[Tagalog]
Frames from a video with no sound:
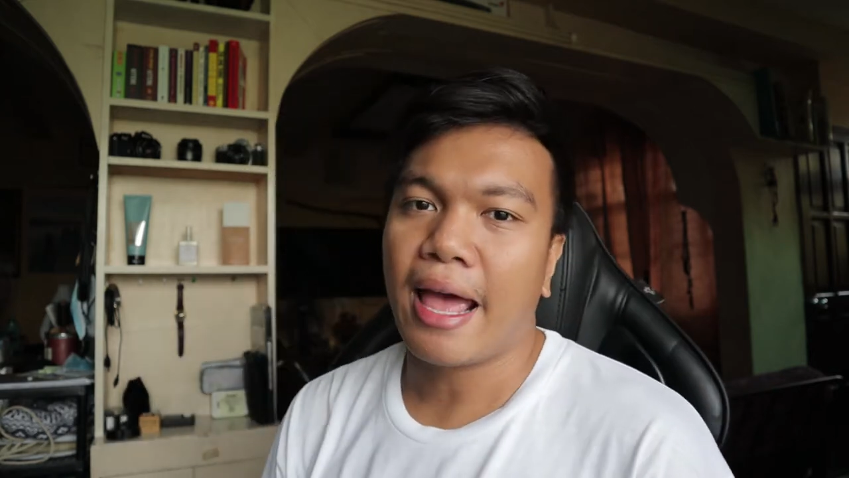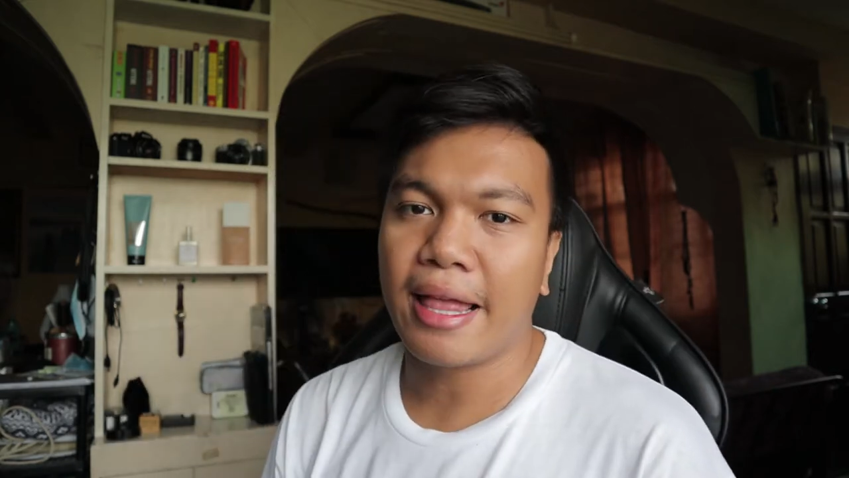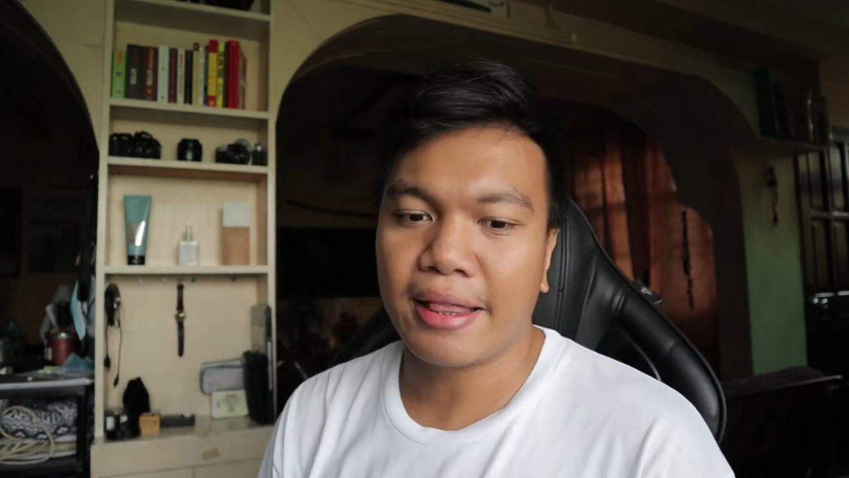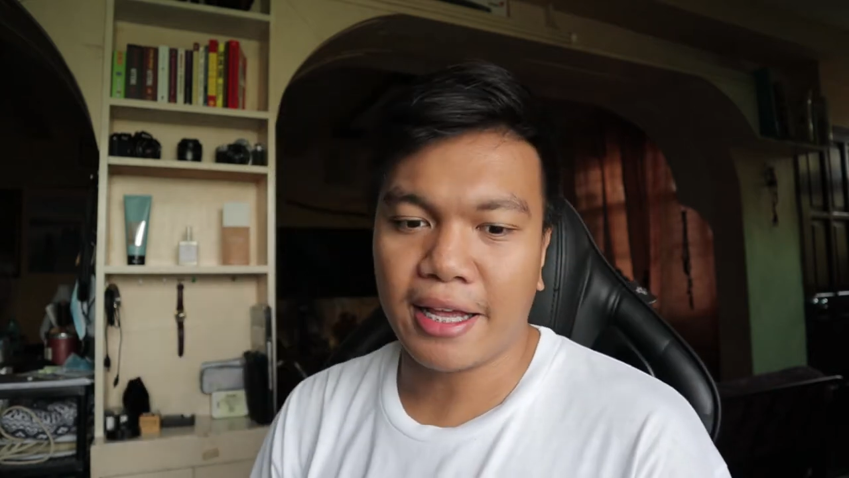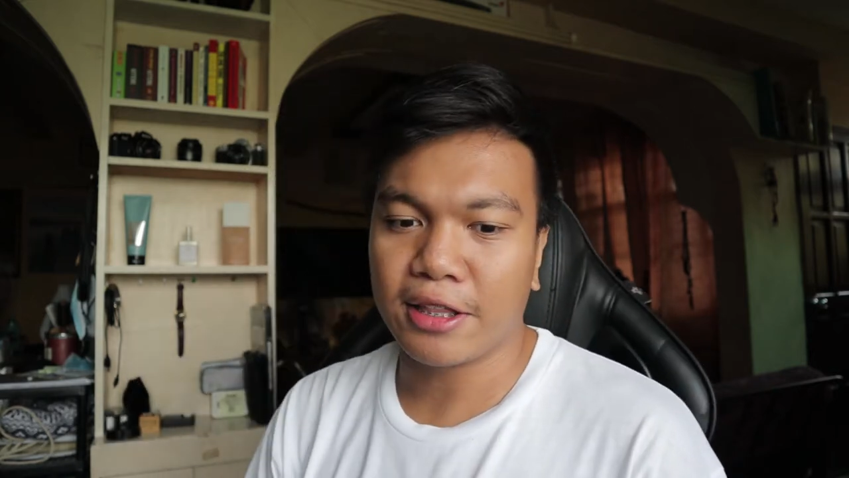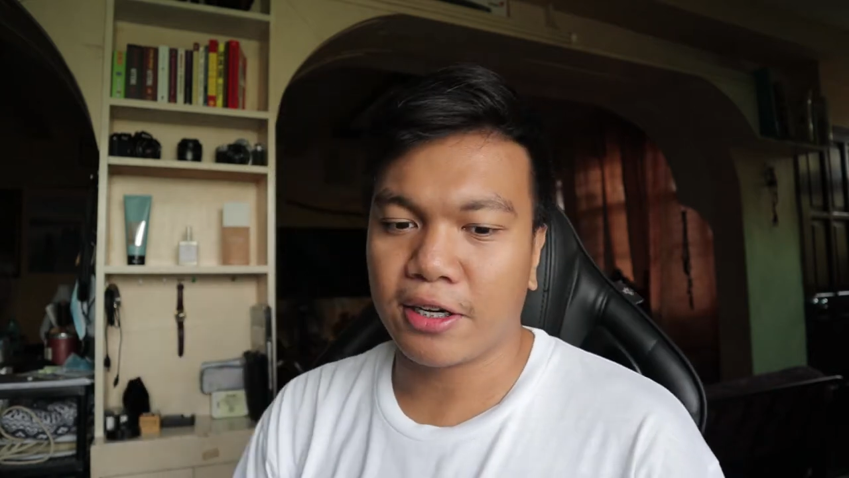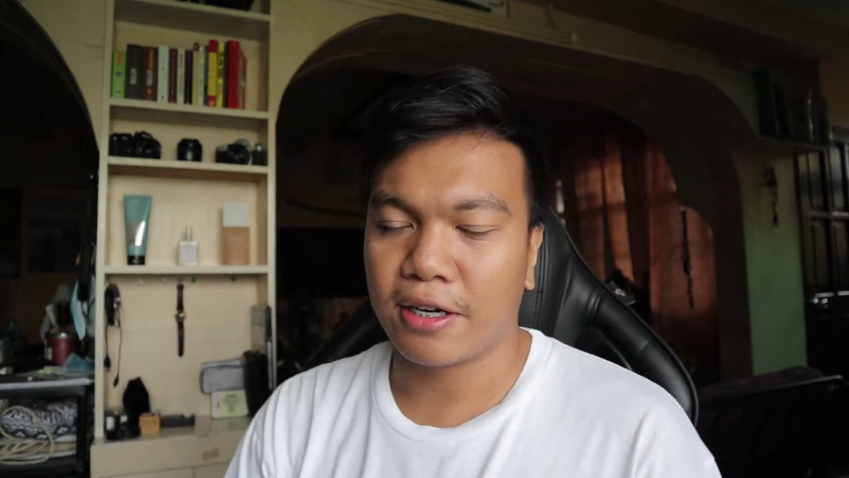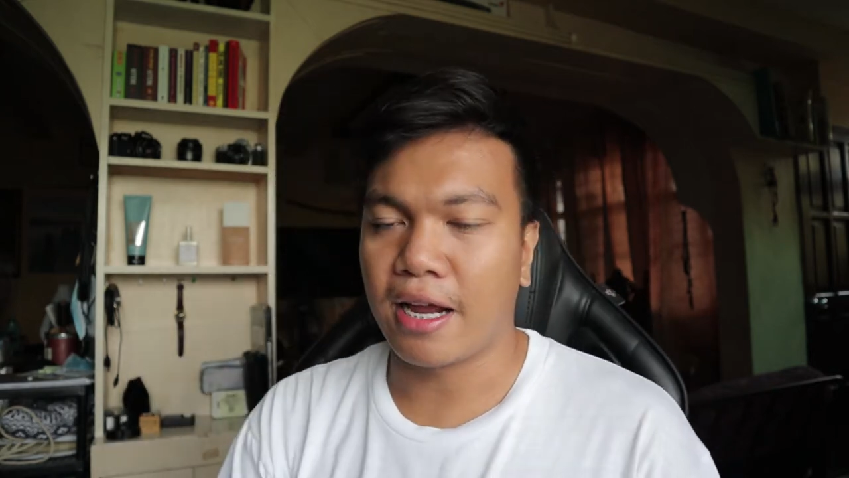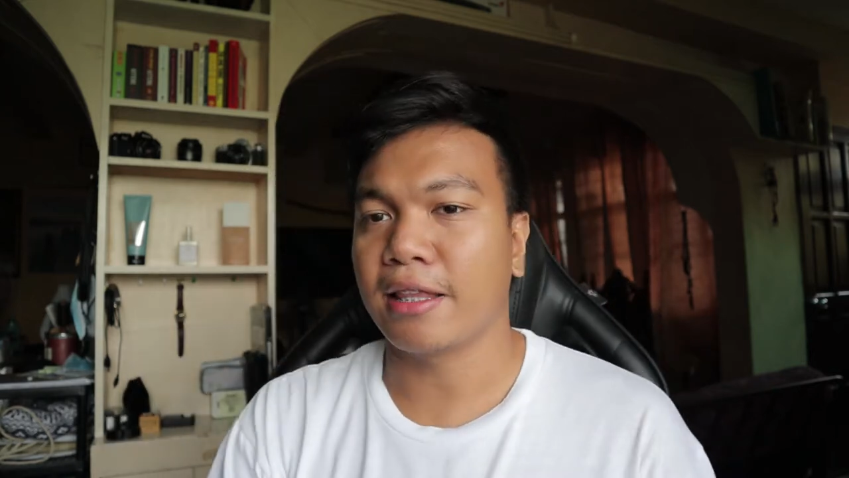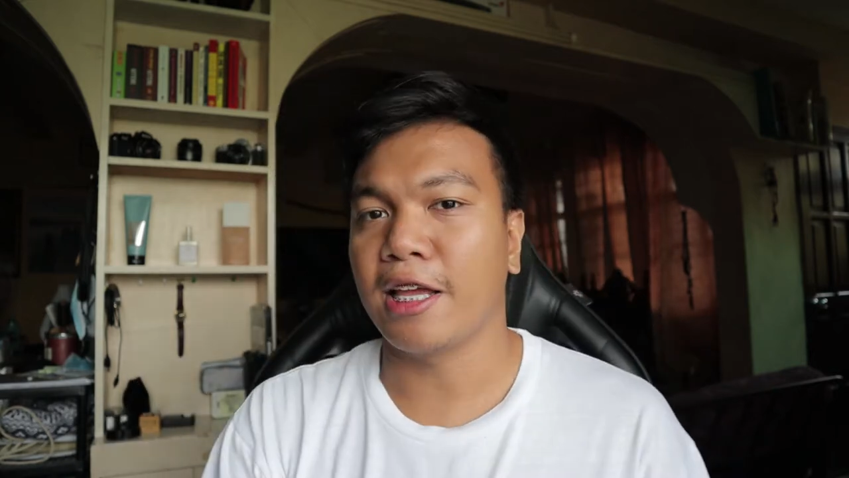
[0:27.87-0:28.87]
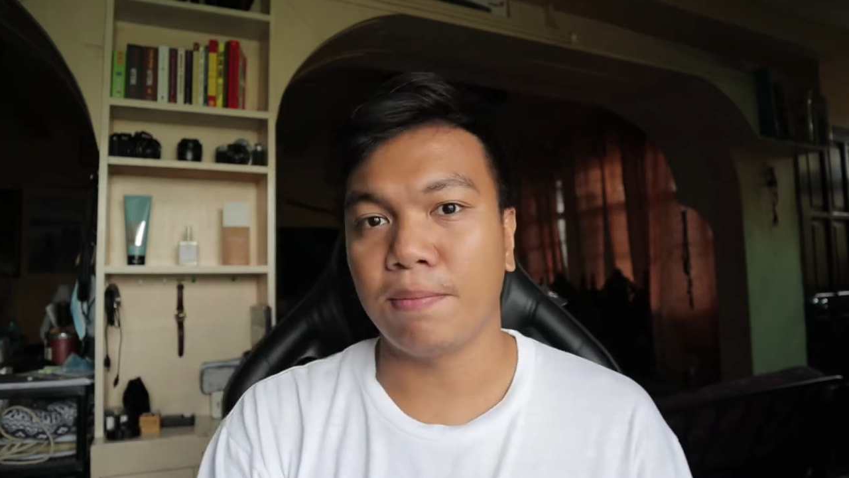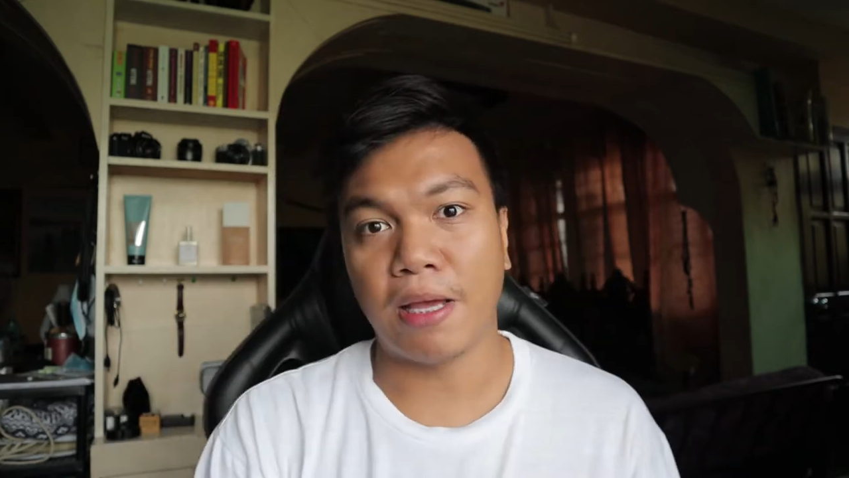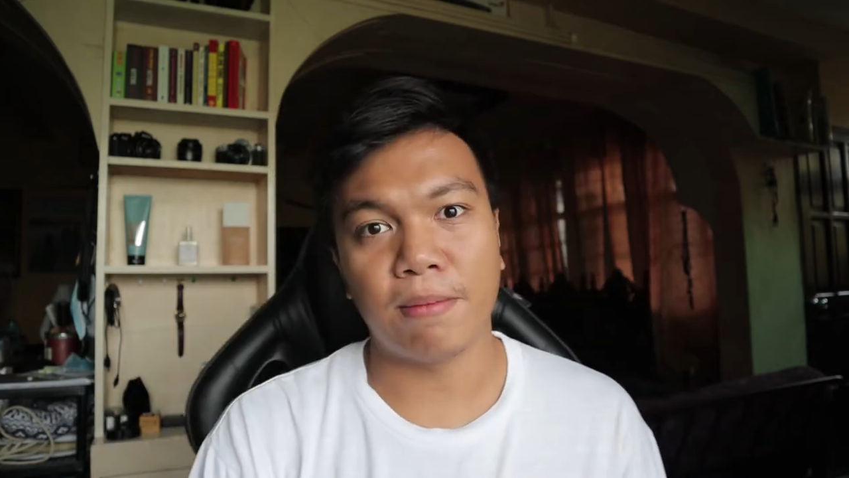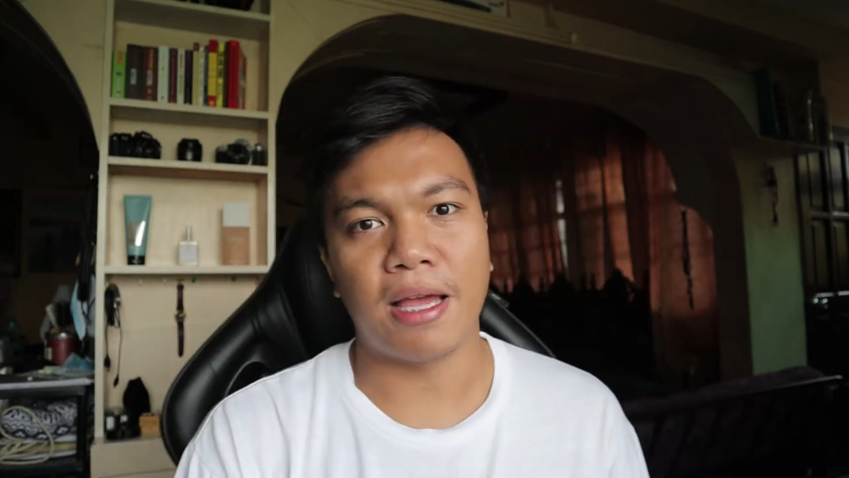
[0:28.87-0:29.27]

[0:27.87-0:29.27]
And later at 8 p.m.